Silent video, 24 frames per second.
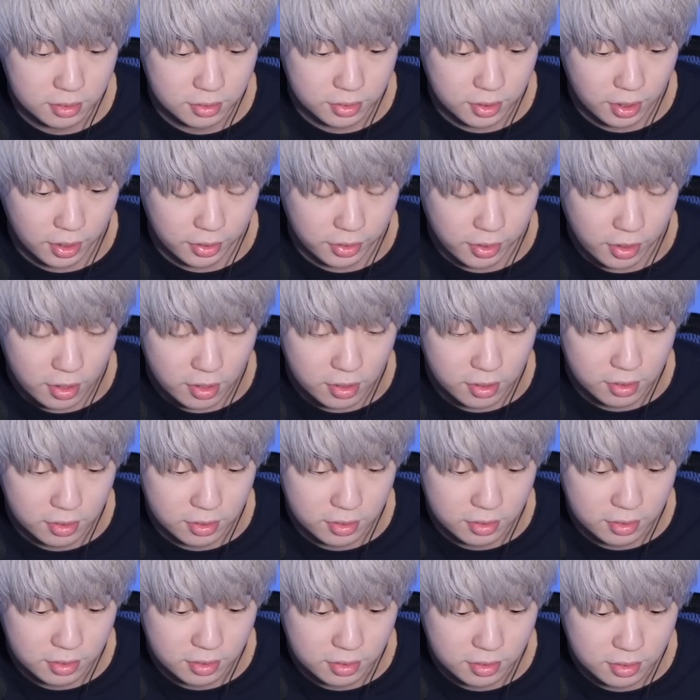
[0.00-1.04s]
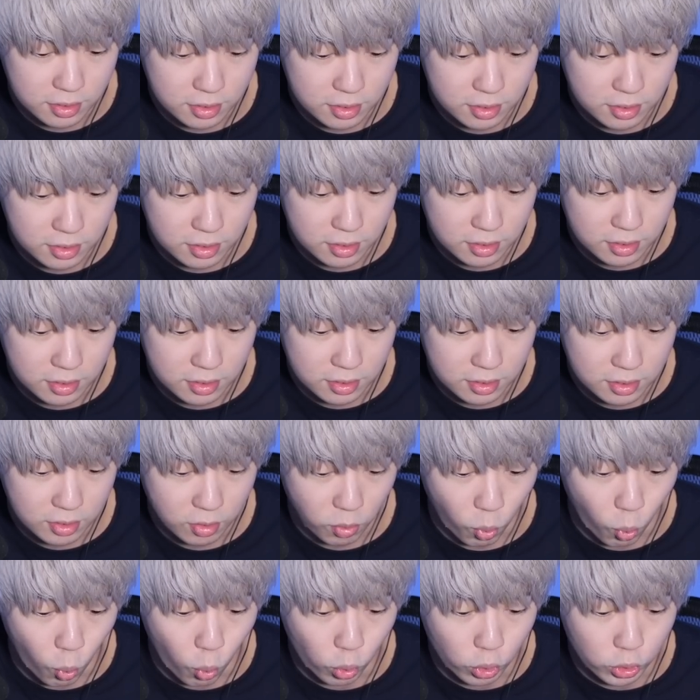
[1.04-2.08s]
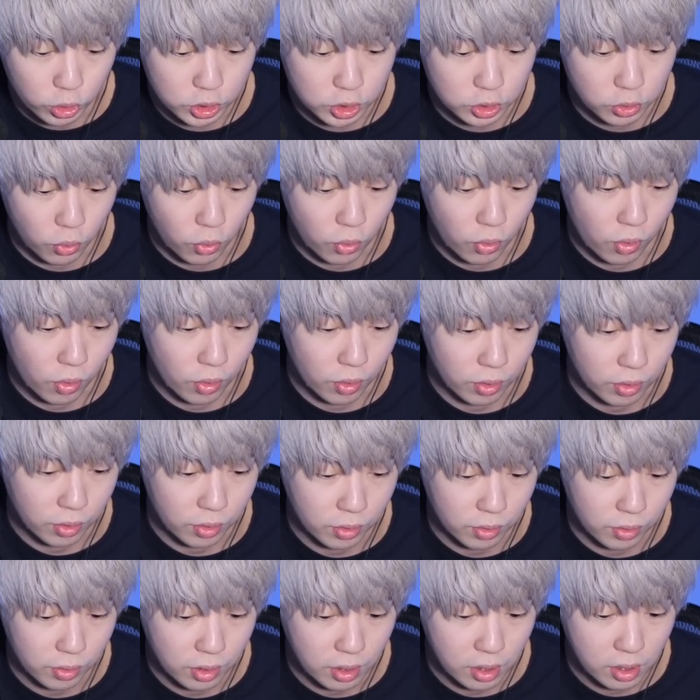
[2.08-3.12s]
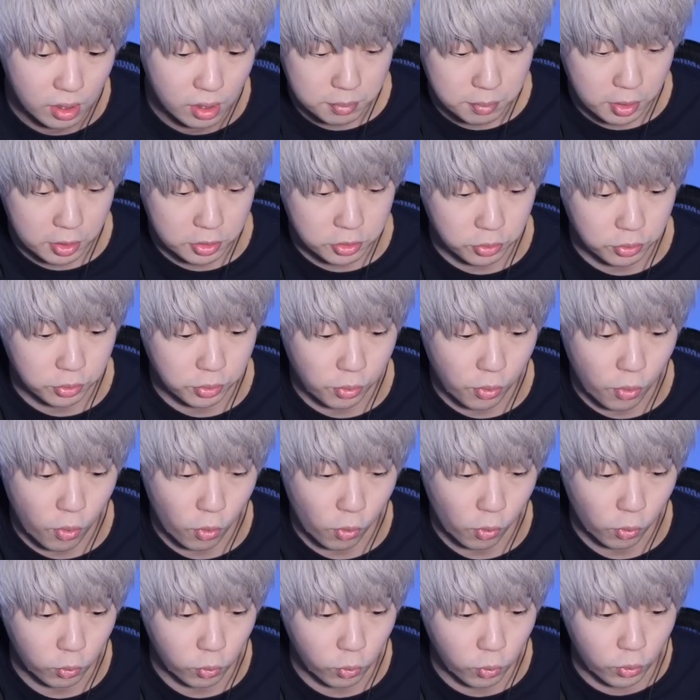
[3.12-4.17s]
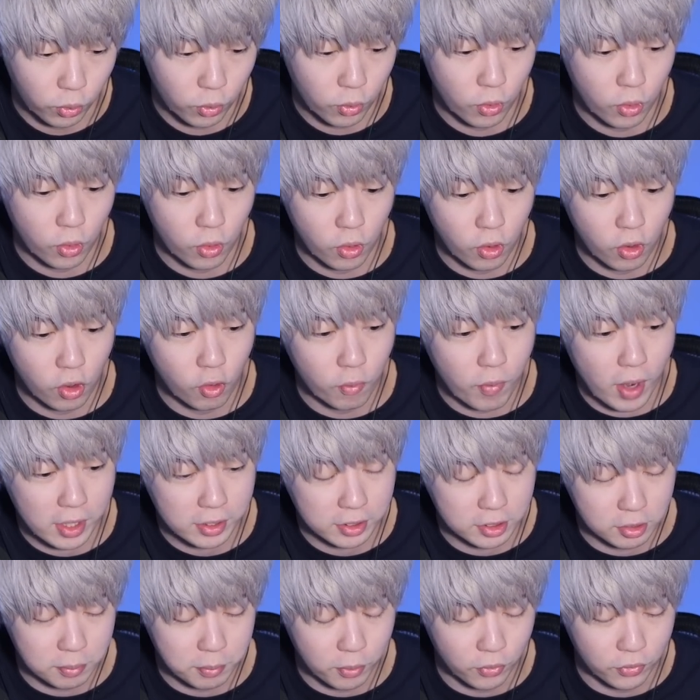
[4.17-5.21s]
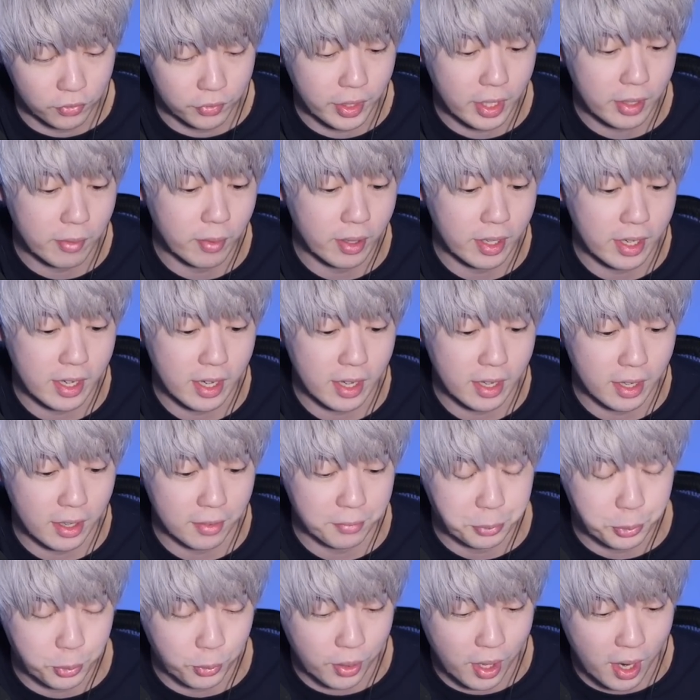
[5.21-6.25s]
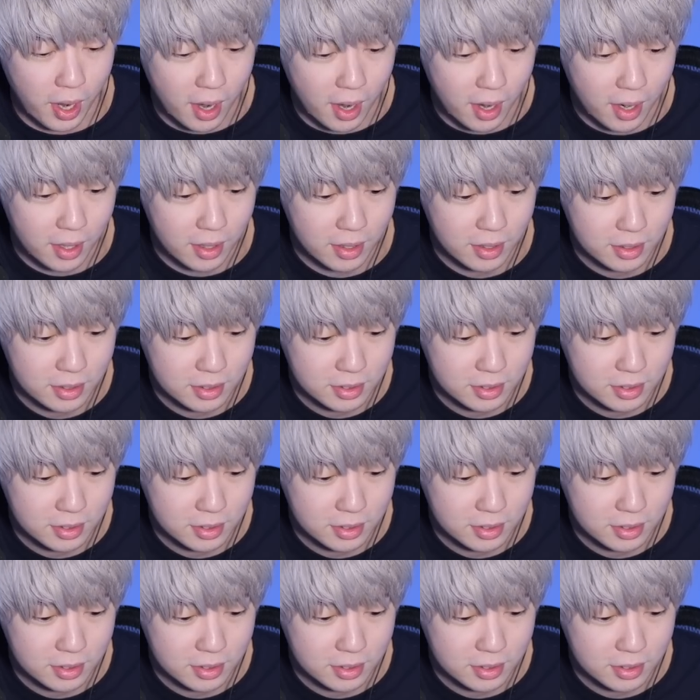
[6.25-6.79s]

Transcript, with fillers: 誰だオルソンまあちょっとこの枠問題はねなんとか、